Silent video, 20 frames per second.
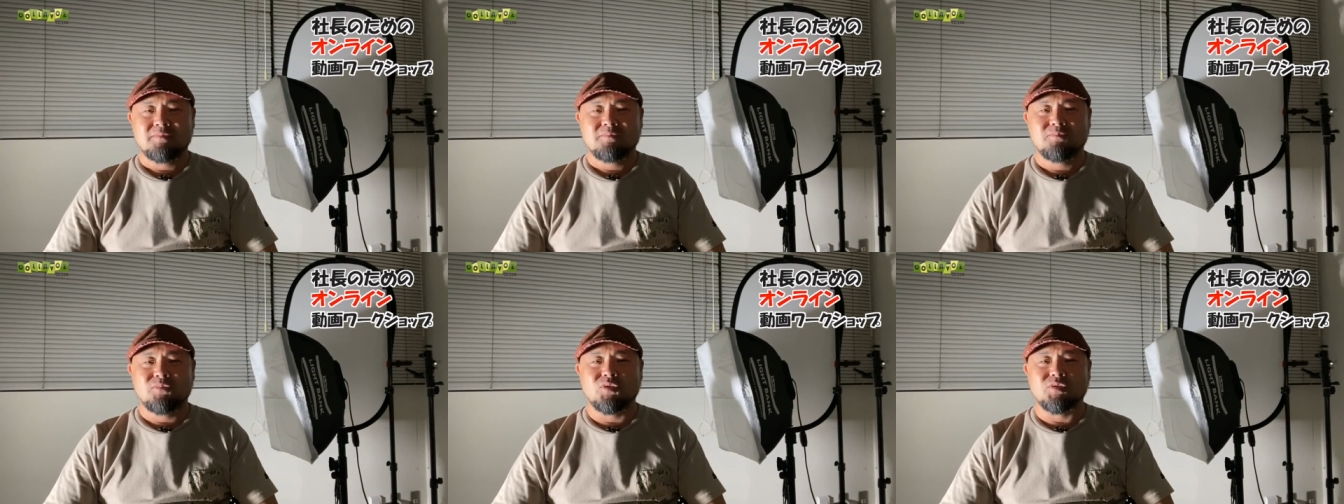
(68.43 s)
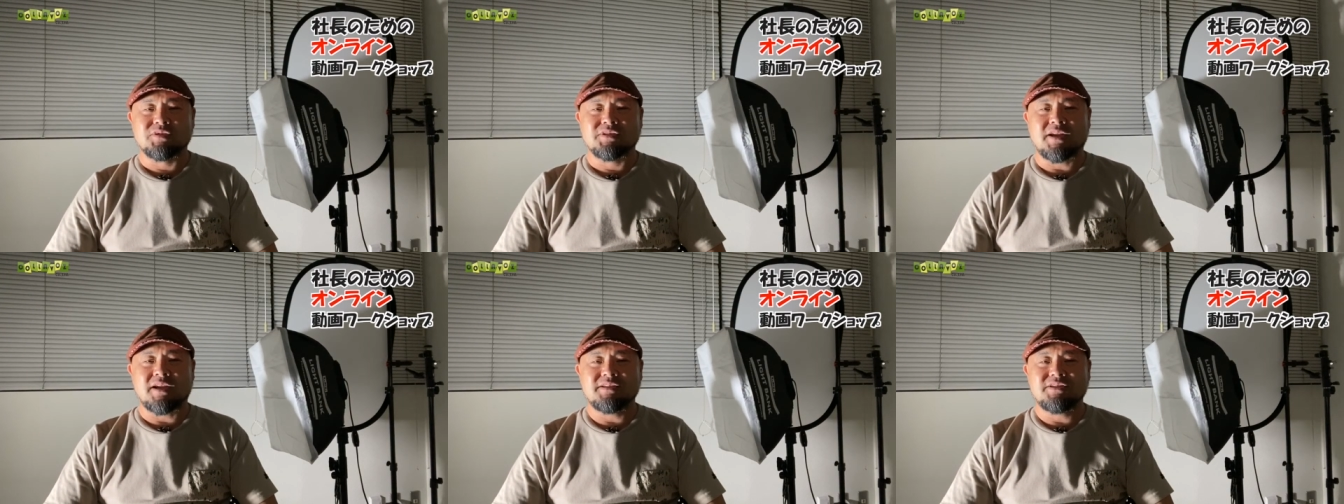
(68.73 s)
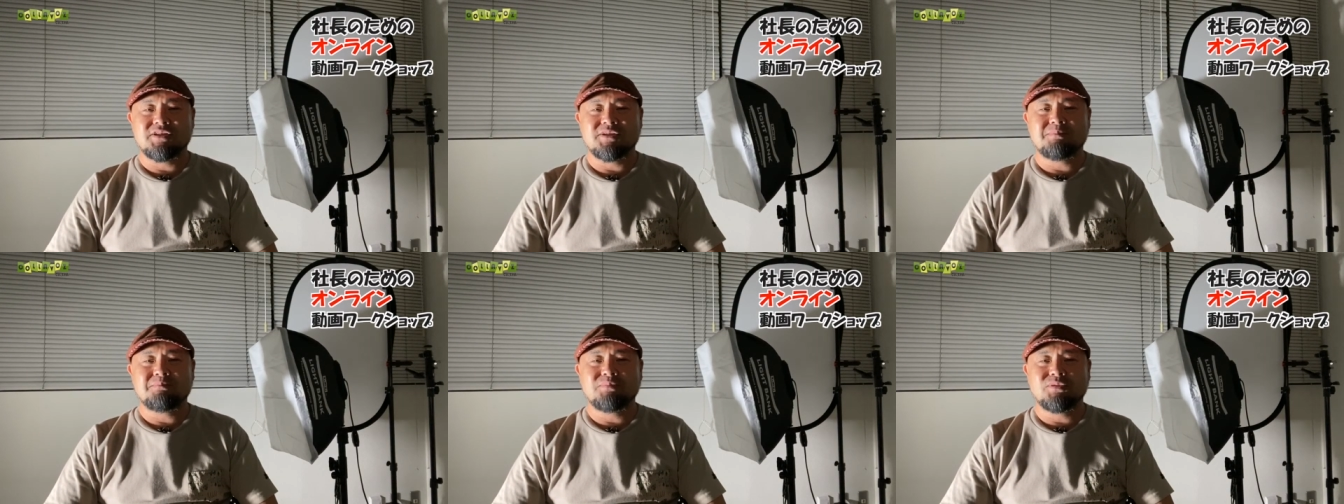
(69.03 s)
もうさ
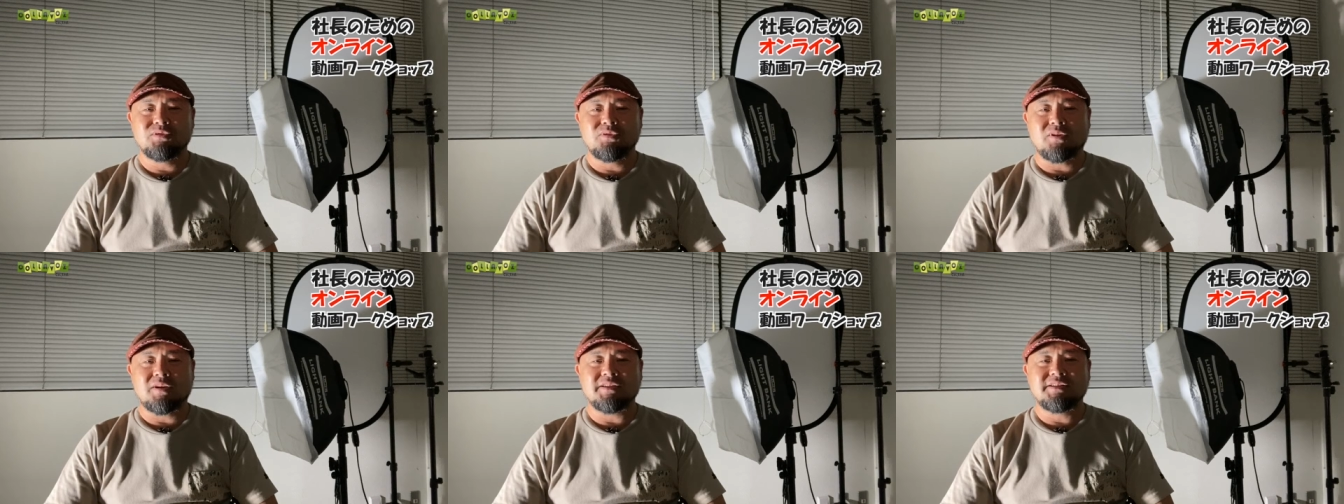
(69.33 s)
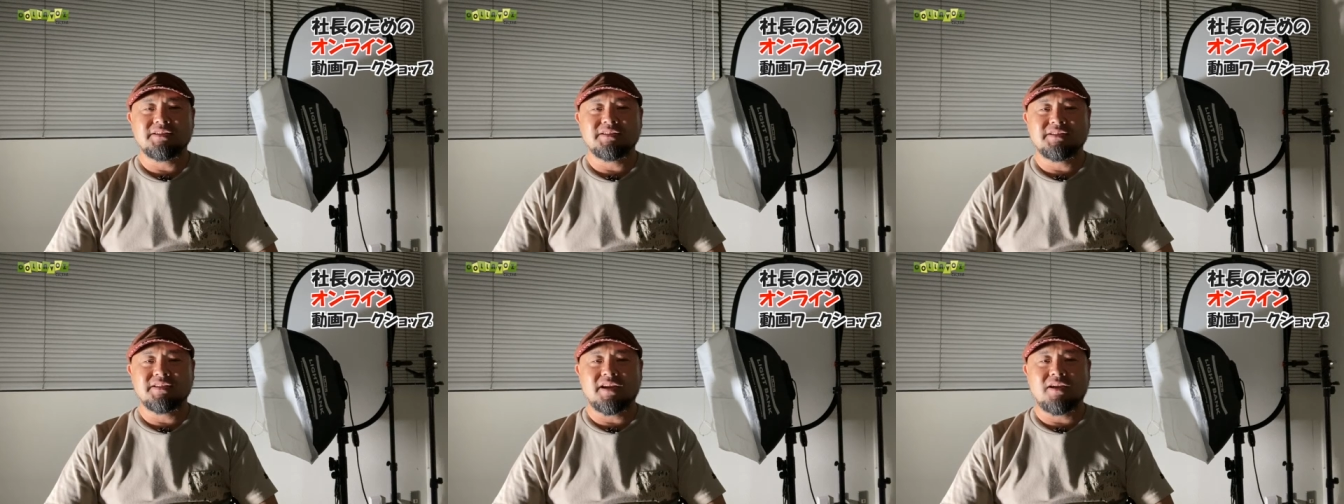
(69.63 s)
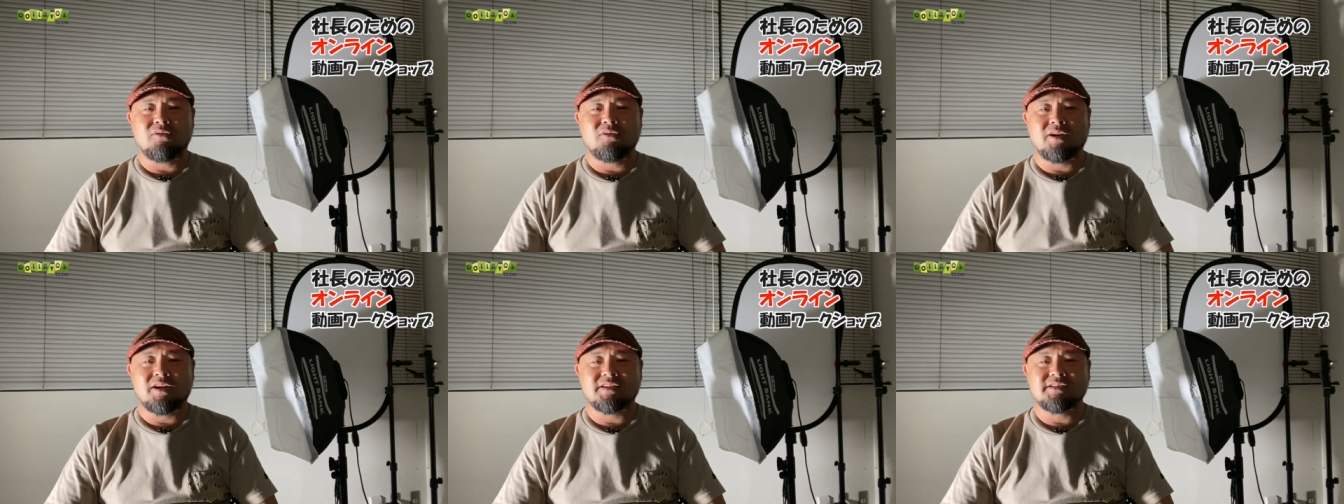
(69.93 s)
んじゅっぷんとかいちじ
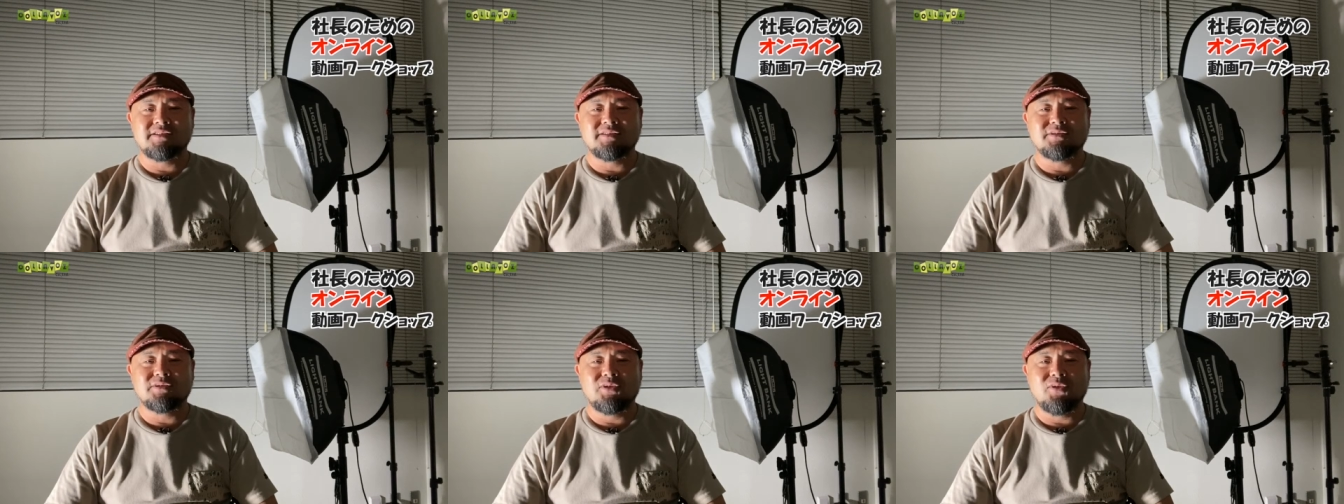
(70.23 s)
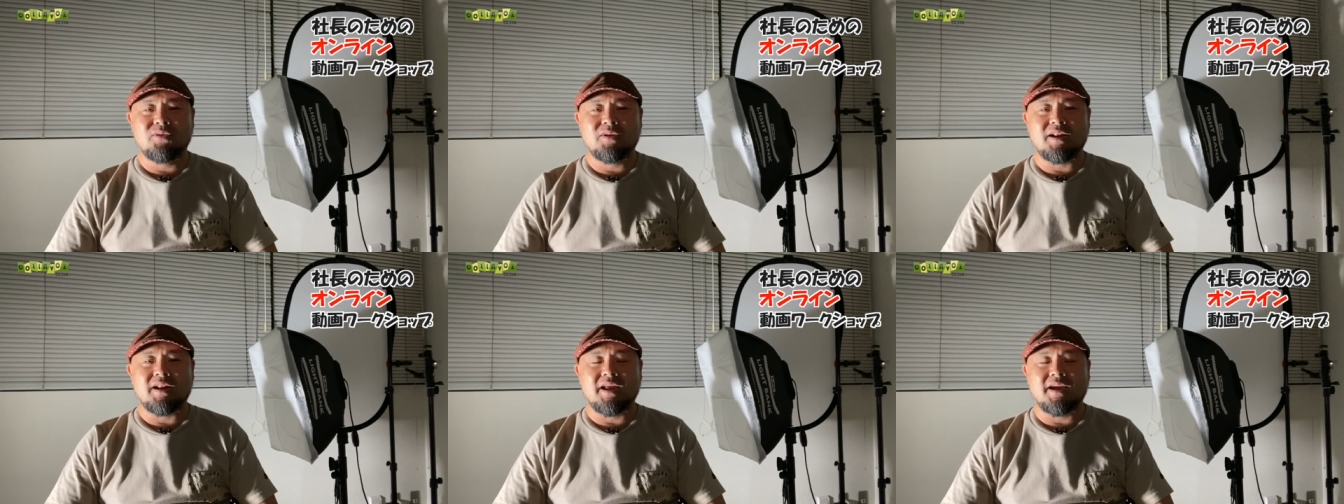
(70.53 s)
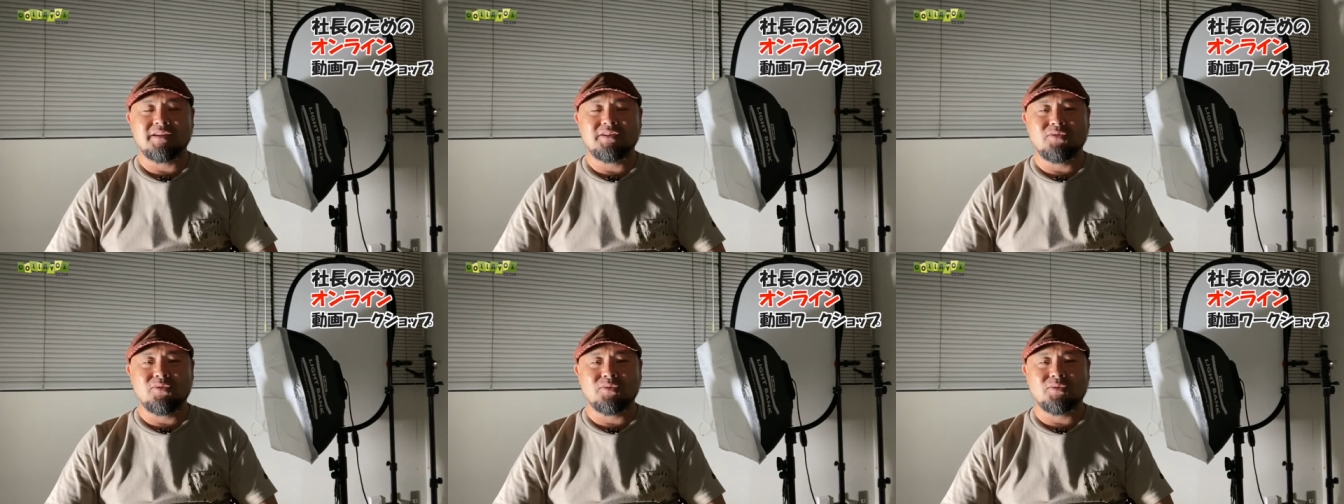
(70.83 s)
かんお話しするような
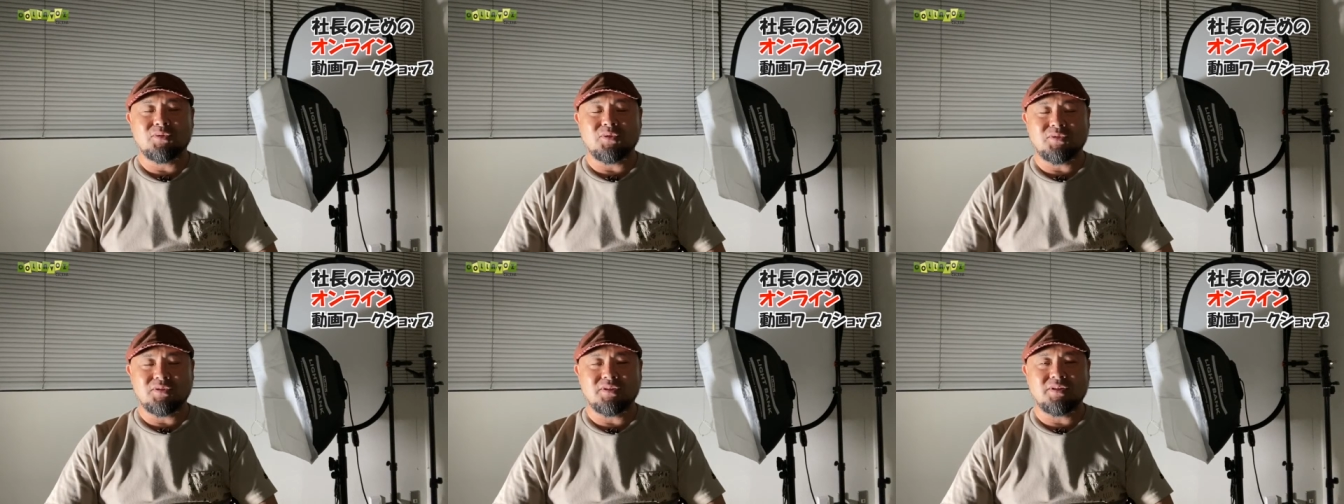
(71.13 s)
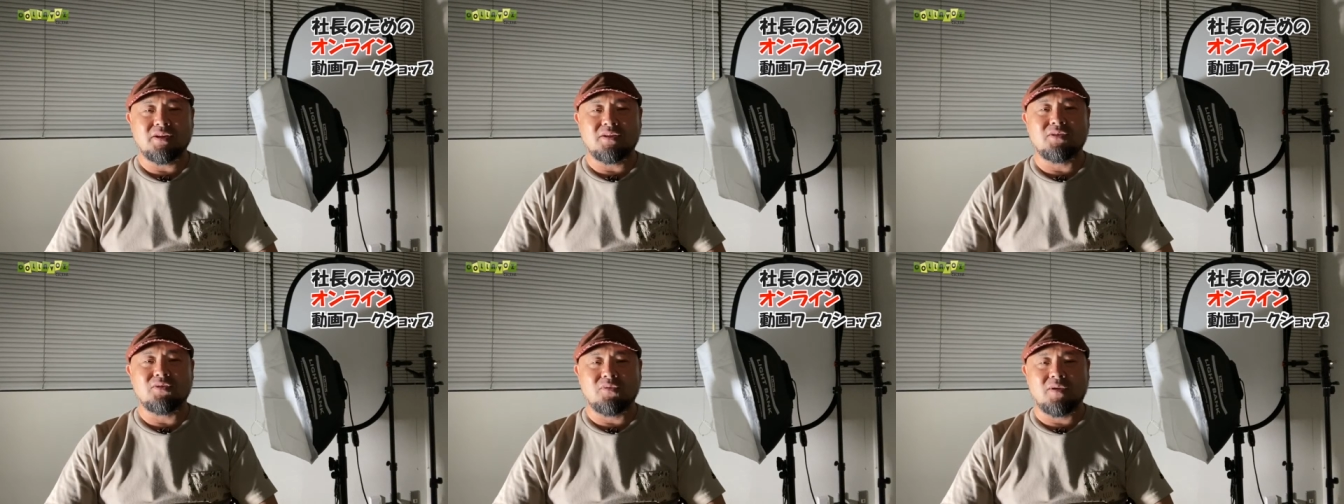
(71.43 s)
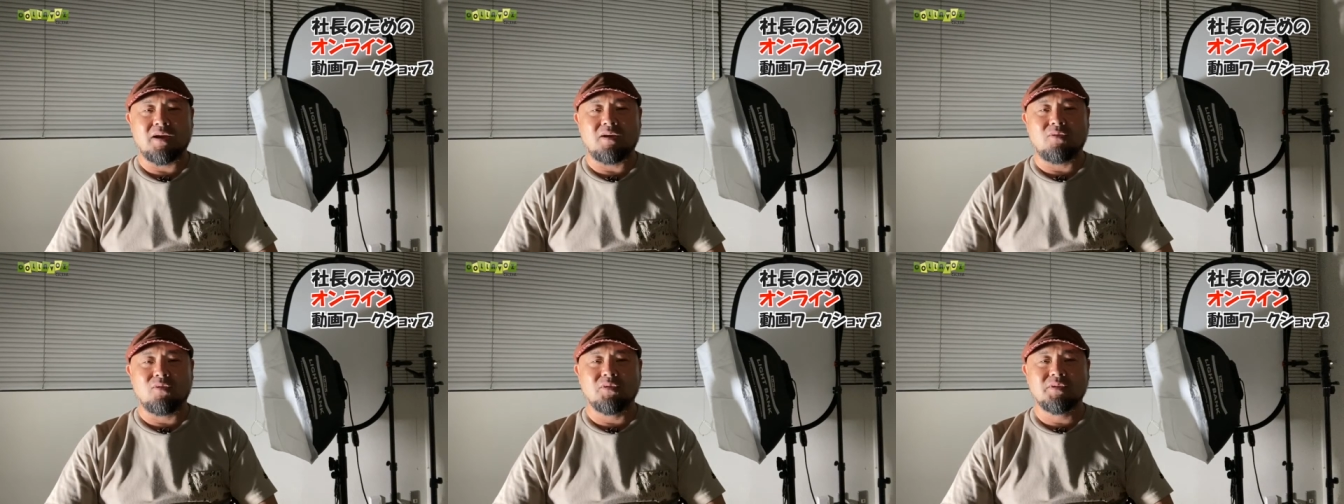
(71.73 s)
内容の時っていうのは、